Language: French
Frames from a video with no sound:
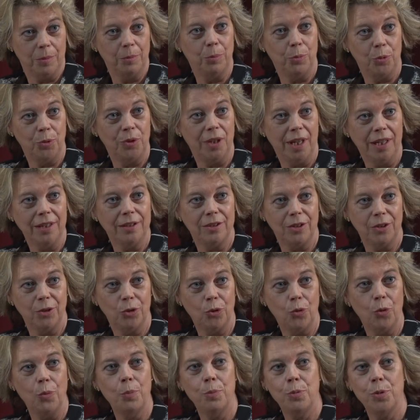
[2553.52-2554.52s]
peut-être
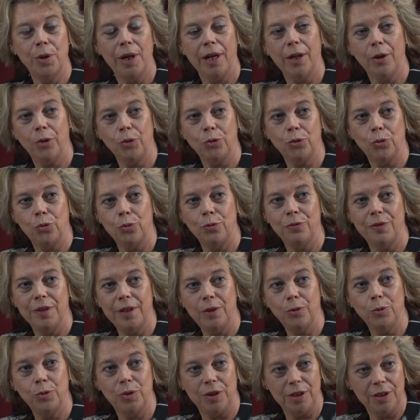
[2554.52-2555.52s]
qu'on pourrait
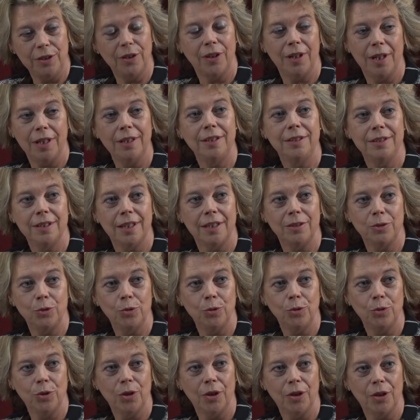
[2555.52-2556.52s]
retrouver aussi dans la
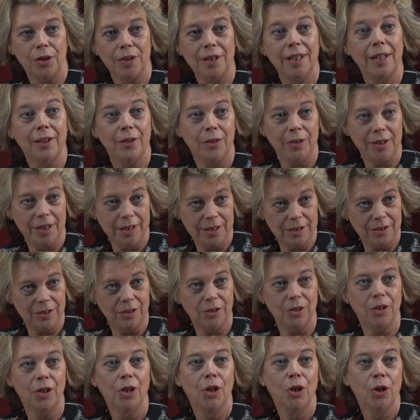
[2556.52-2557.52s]
littérature euh,
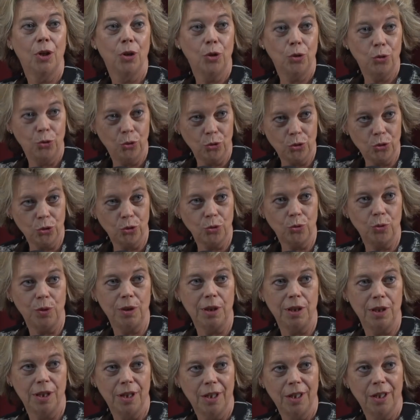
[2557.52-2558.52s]
néerlandaise
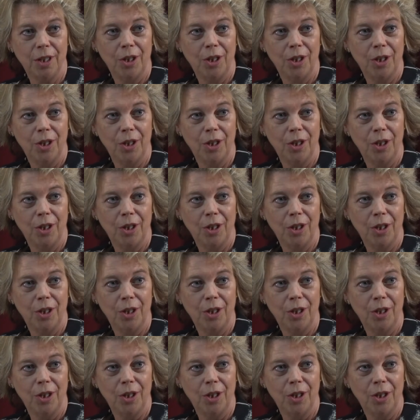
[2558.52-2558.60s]
d'aujourd'hui.